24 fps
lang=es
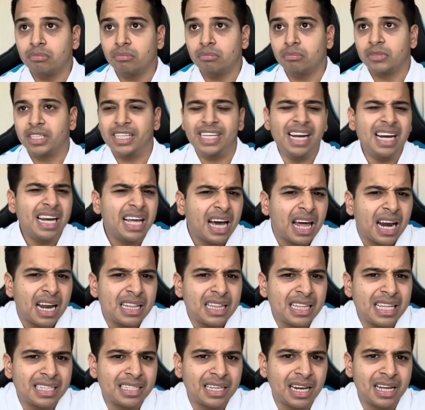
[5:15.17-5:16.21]
¿Quién le
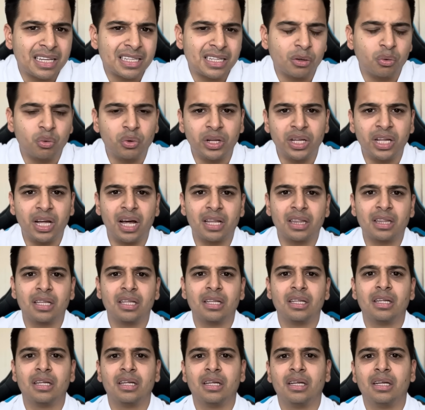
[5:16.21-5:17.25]
garantiza la seguridad
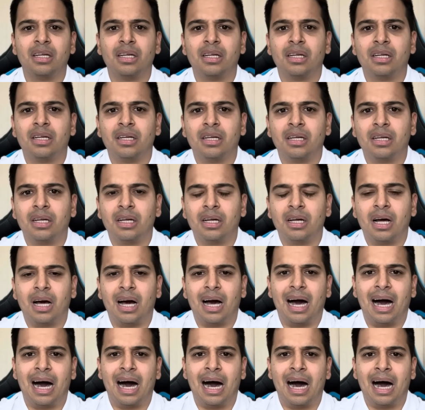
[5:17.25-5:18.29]

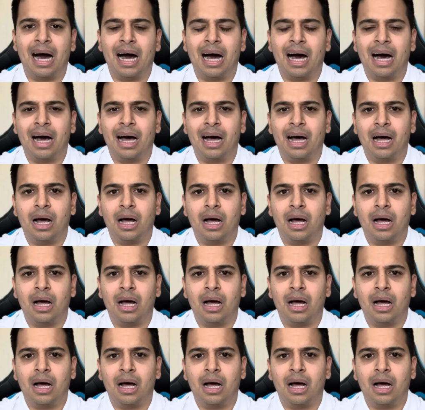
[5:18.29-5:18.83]
a,